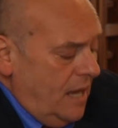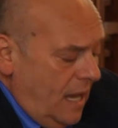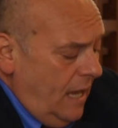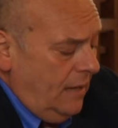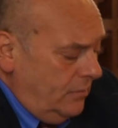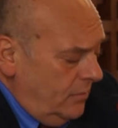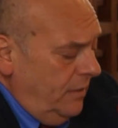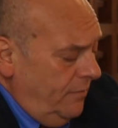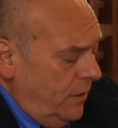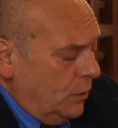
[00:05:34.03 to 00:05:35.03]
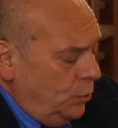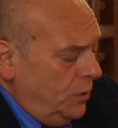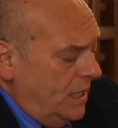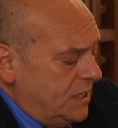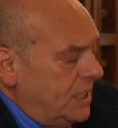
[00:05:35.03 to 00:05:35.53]
e, in virtù
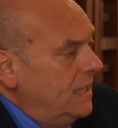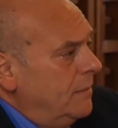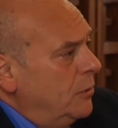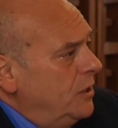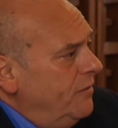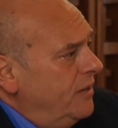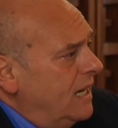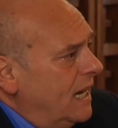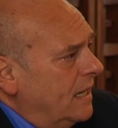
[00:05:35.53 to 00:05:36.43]
di recenti modifiche,